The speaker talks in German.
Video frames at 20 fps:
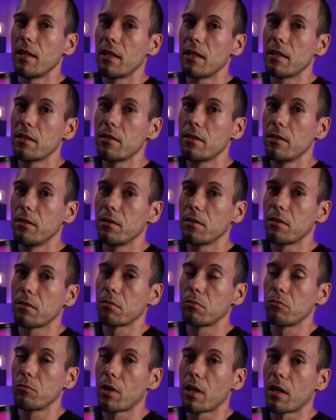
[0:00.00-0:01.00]
Es
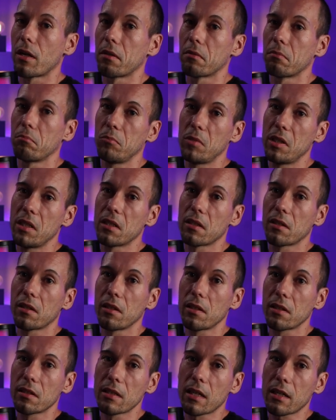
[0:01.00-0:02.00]
sind ja eher
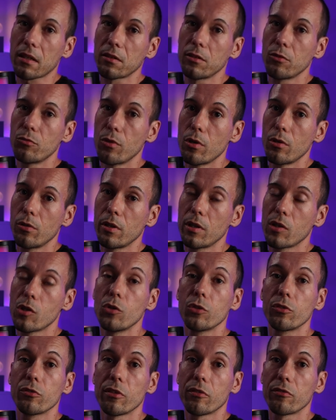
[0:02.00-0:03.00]
geknackte Rolling
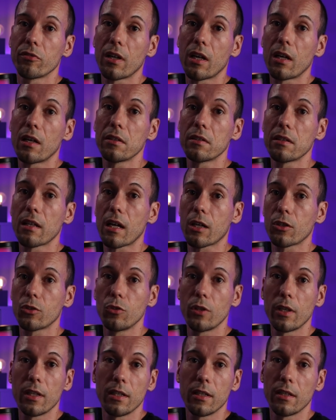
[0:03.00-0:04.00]
Code Verfahren,
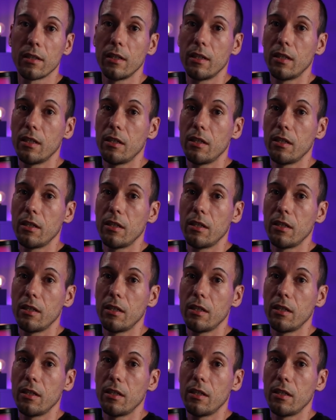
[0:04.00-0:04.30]
aktuelle